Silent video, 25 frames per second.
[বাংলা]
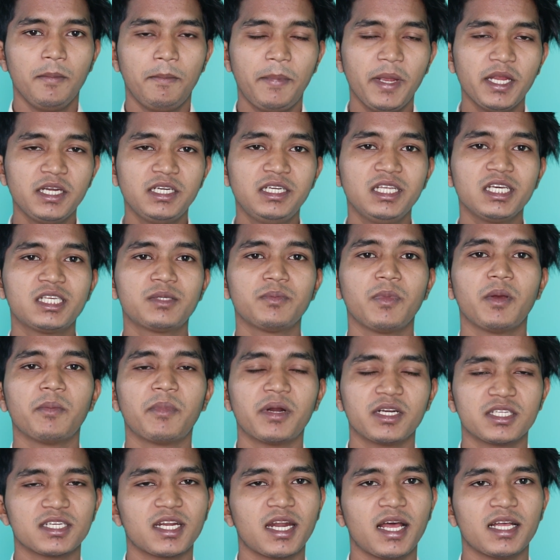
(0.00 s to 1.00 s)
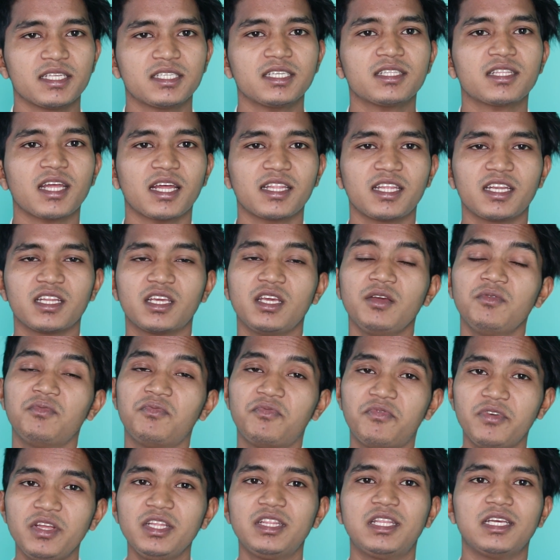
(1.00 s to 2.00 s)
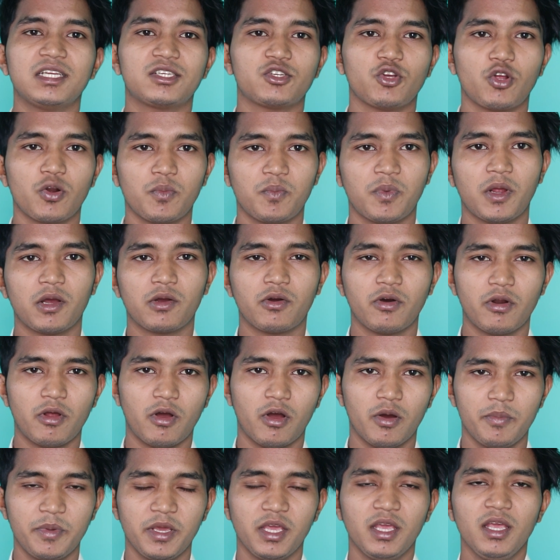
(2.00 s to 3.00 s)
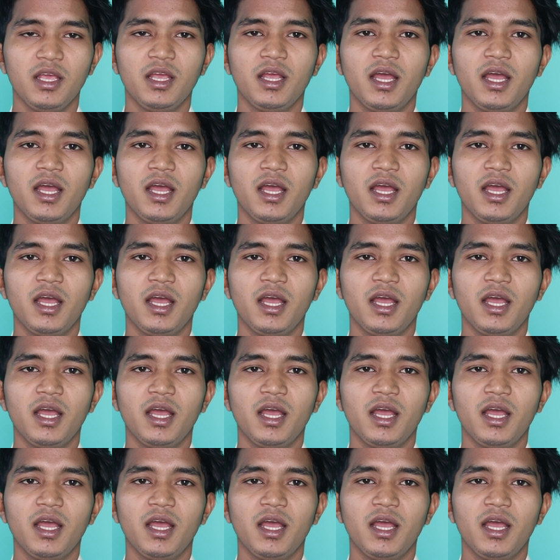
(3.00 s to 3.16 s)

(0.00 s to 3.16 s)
পেডিক্স মেম্বার যারা আছে তাদেরকে ফ্রিতে সরবরাহ করা হবে